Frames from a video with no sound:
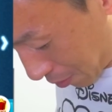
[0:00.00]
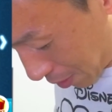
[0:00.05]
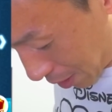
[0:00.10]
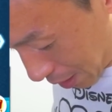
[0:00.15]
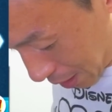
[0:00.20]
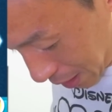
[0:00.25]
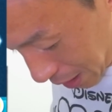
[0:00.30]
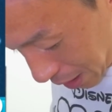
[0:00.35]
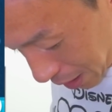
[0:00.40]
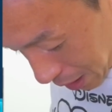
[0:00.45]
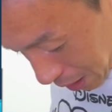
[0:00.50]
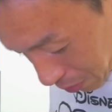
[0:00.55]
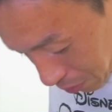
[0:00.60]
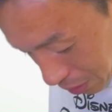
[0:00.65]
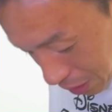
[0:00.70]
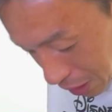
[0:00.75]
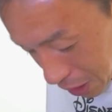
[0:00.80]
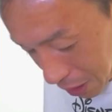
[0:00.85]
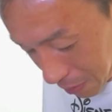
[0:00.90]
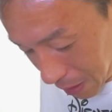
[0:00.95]
は天下の
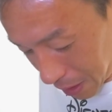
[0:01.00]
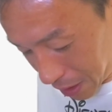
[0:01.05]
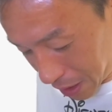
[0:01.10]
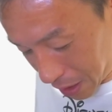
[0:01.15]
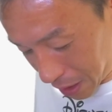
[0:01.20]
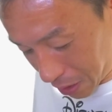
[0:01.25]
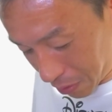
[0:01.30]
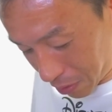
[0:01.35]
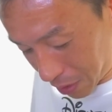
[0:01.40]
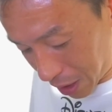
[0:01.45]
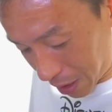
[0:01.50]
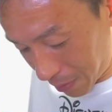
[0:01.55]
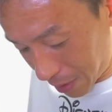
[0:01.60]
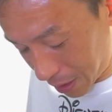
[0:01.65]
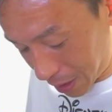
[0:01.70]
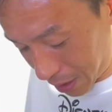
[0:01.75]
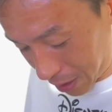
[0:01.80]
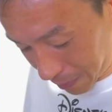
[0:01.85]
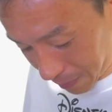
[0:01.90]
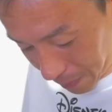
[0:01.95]
西松屋でございま
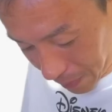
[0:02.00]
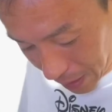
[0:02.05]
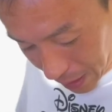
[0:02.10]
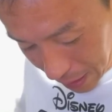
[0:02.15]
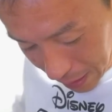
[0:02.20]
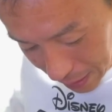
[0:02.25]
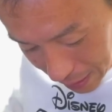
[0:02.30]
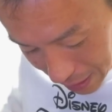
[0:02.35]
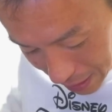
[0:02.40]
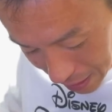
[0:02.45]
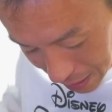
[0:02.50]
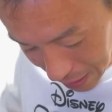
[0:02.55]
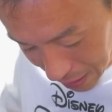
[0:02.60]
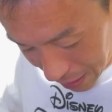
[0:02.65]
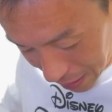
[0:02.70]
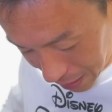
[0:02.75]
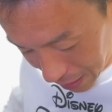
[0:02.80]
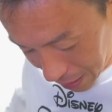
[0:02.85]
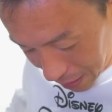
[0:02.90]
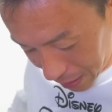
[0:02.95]
す。
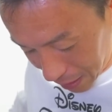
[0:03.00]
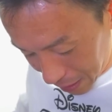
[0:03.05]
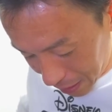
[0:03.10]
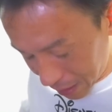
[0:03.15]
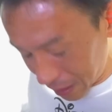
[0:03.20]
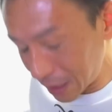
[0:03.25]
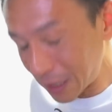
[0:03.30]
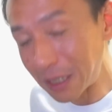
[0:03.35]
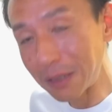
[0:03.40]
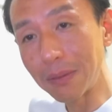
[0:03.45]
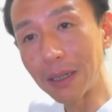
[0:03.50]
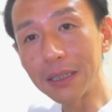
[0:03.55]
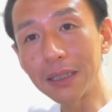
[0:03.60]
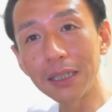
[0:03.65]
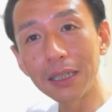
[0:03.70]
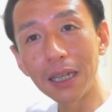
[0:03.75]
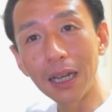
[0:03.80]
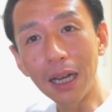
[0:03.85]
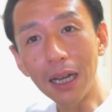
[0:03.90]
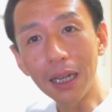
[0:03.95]
西
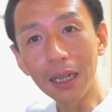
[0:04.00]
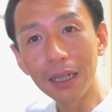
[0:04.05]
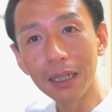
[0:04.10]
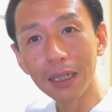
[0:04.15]
松屋